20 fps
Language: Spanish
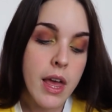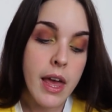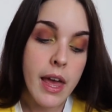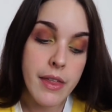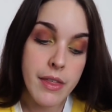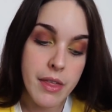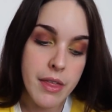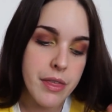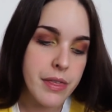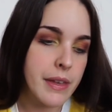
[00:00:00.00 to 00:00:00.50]

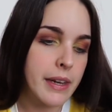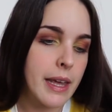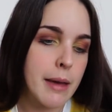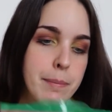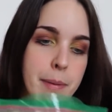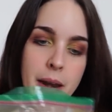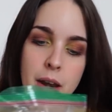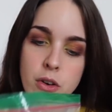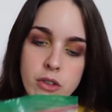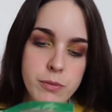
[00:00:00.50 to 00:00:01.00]
es decir que
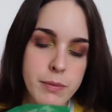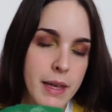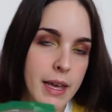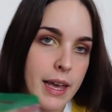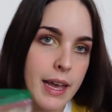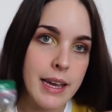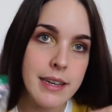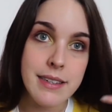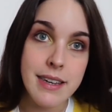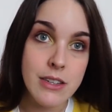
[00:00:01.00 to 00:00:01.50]
para los
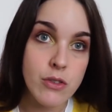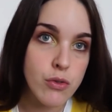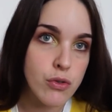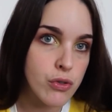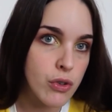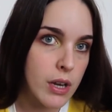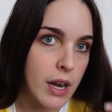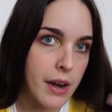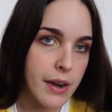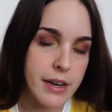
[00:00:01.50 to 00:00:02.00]
viajes las
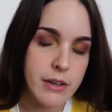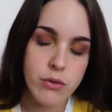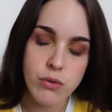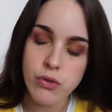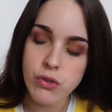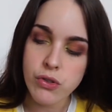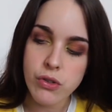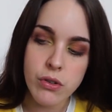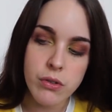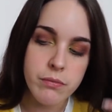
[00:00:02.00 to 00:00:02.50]
uso y las
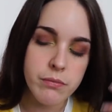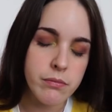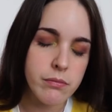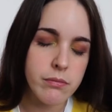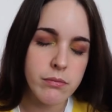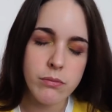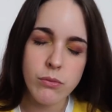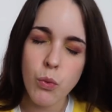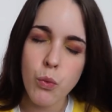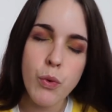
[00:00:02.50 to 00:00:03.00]
resuso
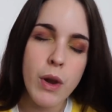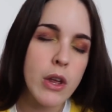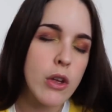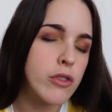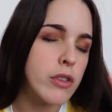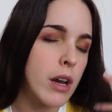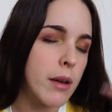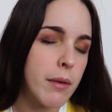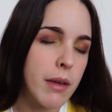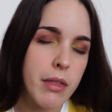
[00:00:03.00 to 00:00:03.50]
una y
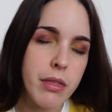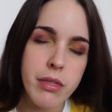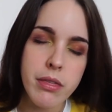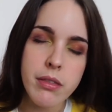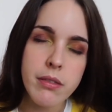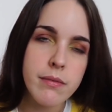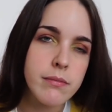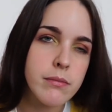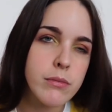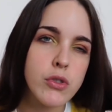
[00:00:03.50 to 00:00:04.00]
otra vez
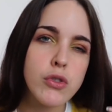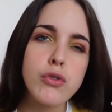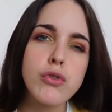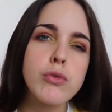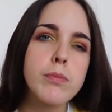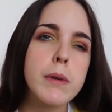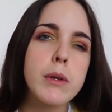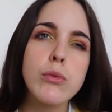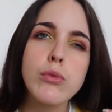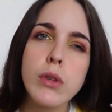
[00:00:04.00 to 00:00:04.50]
son
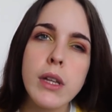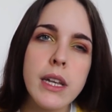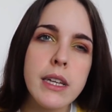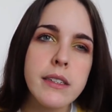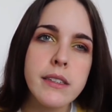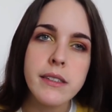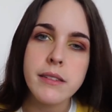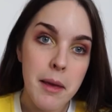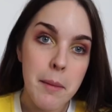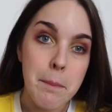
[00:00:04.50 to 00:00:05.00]
súper
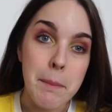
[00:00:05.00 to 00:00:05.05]
útiles.